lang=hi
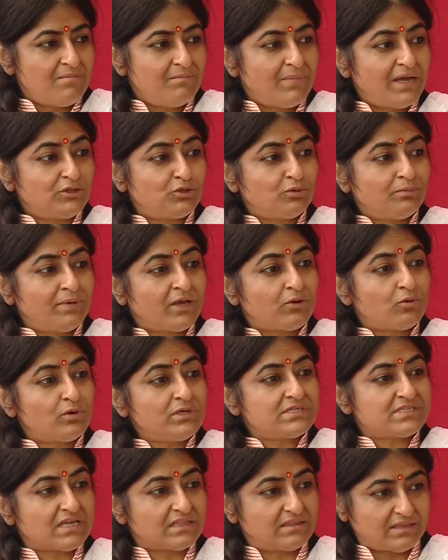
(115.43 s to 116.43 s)
मैं तुम्हें
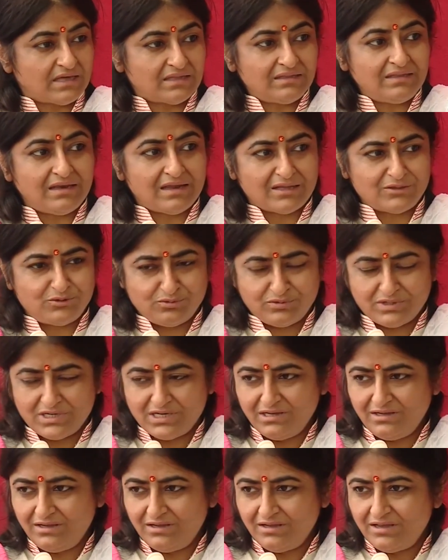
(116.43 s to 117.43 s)
कोई सत्ता दिला
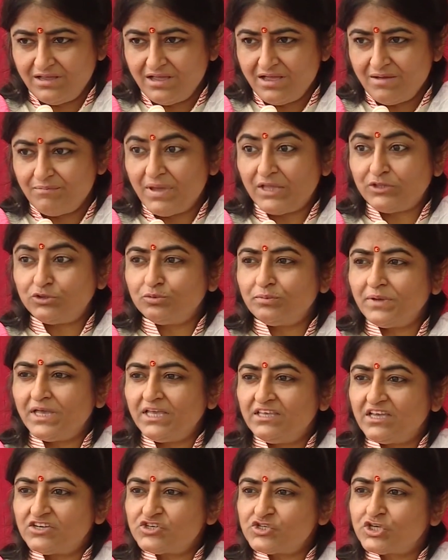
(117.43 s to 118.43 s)
दूंगा मैं तुम्हें
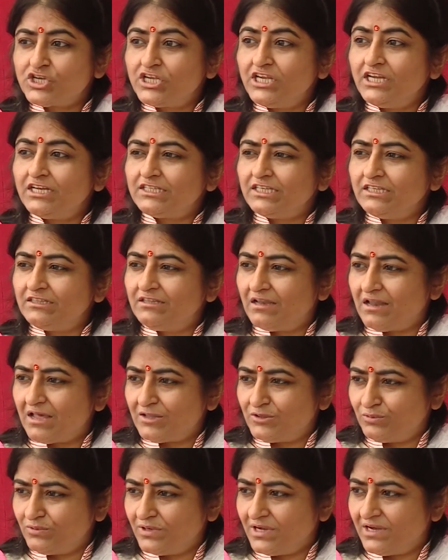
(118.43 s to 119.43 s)
यश कीर्ति
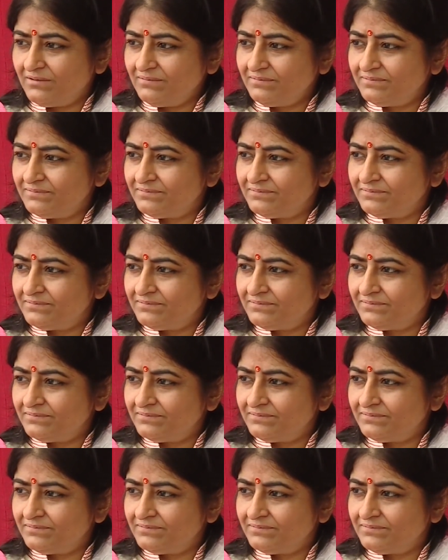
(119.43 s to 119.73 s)
दिला दूंगा